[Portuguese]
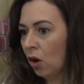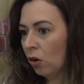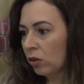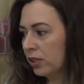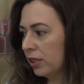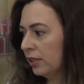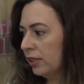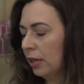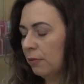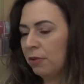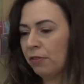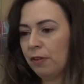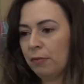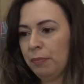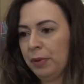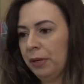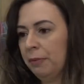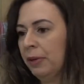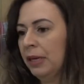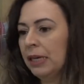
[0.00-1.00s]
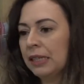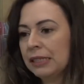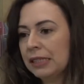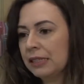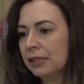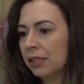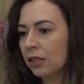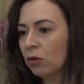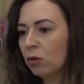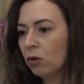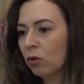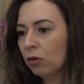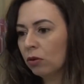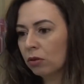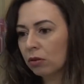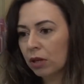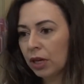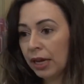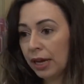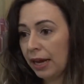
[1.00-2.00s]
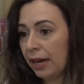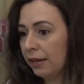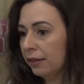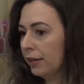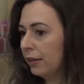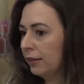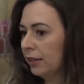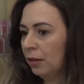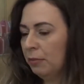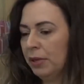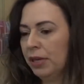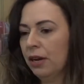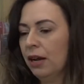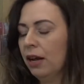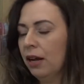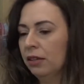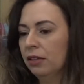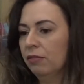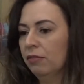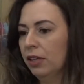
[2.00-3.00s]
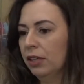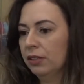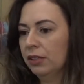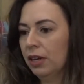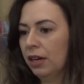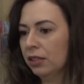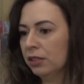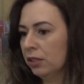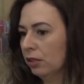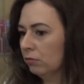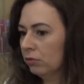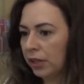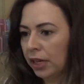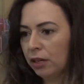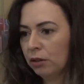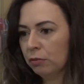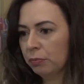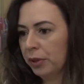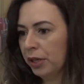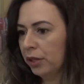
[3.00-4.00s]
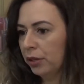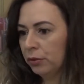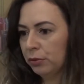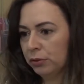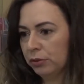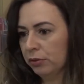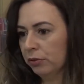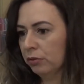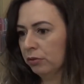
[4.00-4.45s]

o sistema vai permanecer seguro, é indeterminada a validade, não tem um período